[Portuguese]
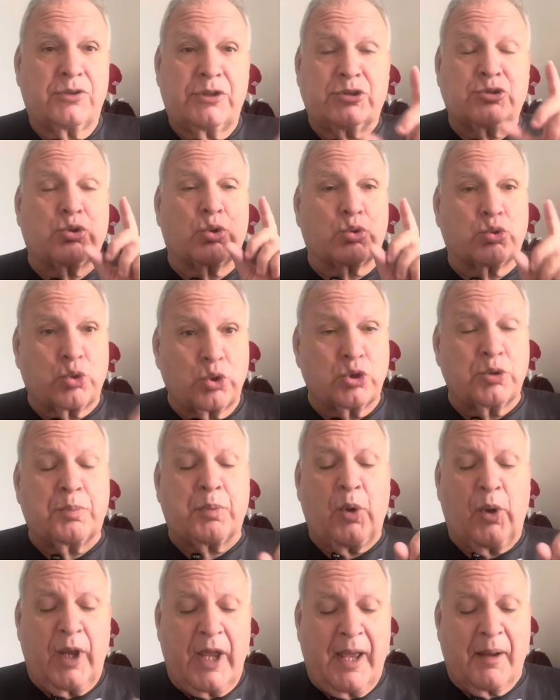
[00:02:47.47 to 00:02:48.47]
Isso tudo
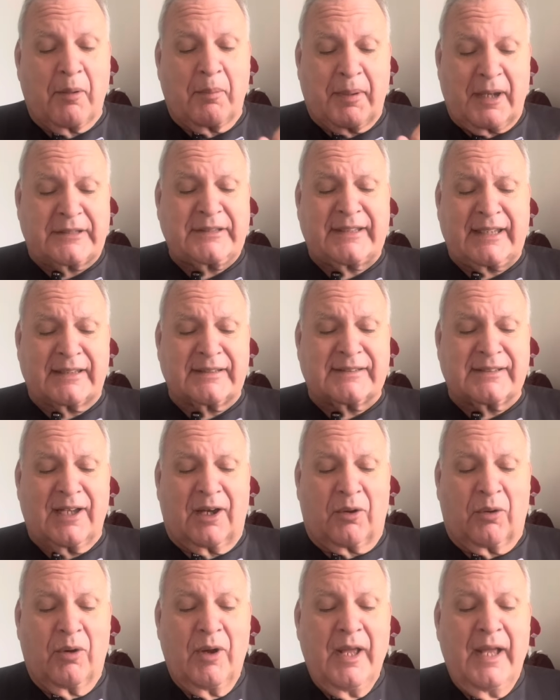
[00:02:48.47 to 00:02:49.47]
para o Remo, presta
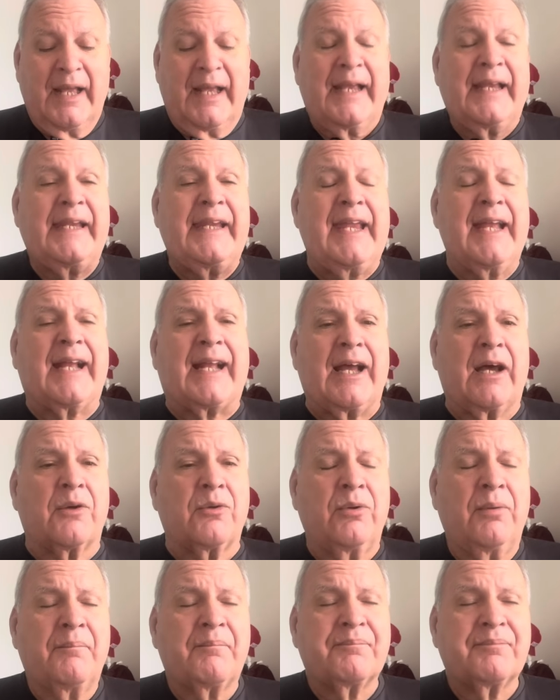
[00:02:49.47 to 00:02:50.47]
atenção.
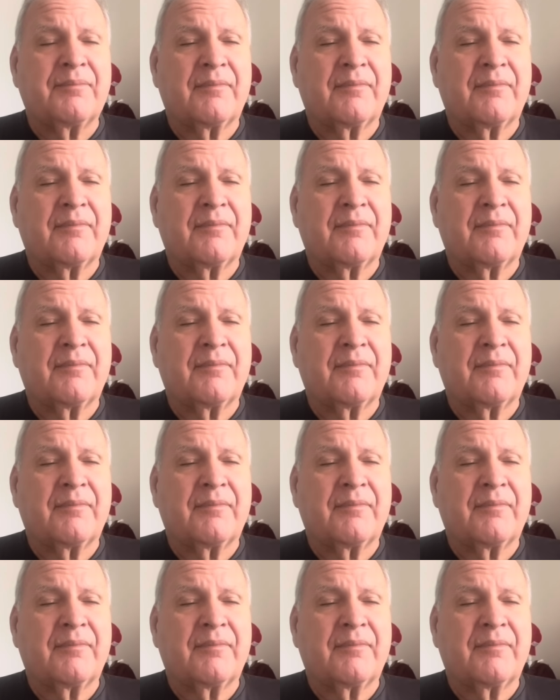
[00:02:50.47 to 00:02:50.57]
Ícaro,